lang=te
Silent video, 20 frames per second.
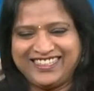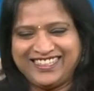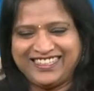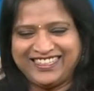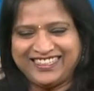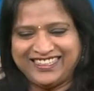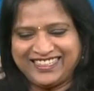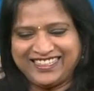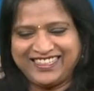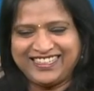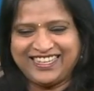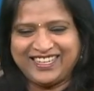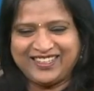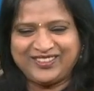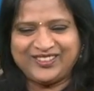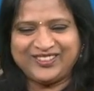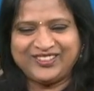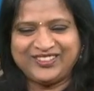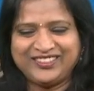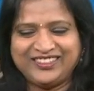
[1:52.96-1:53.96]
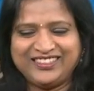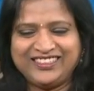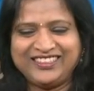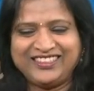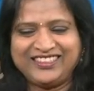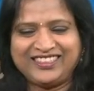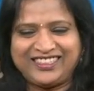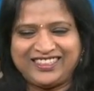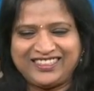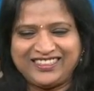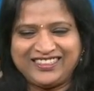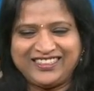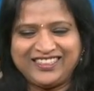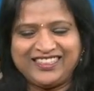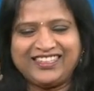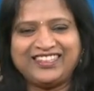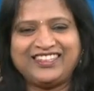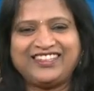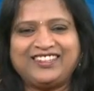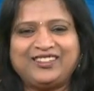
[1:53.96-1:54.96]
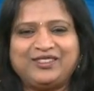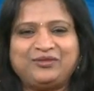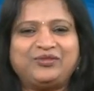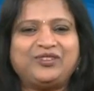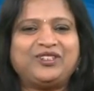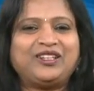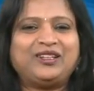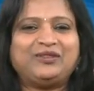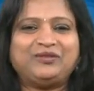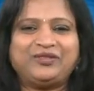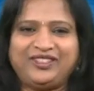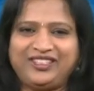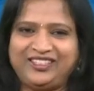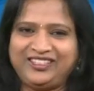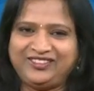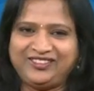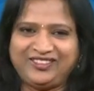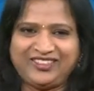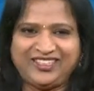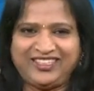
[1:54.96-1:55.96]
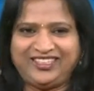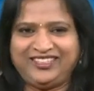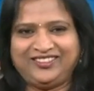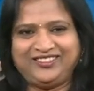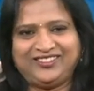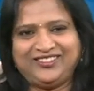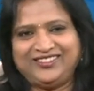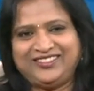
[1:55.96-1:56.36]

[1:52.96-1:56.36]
ఎందుకంటే ఆ రోజు కరెక్ట్గా నాకు రెండు పూటలో పోయినా కూడా లేదు